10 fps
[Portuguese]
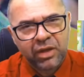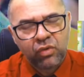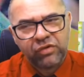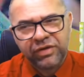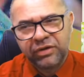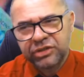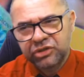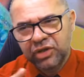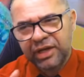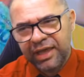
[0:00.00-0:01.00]
O governo
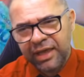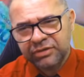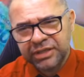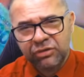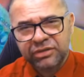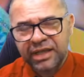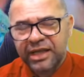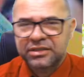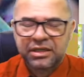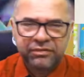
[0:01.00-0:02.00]
diz: olha, erros
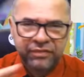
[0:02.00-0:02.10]
acontecem,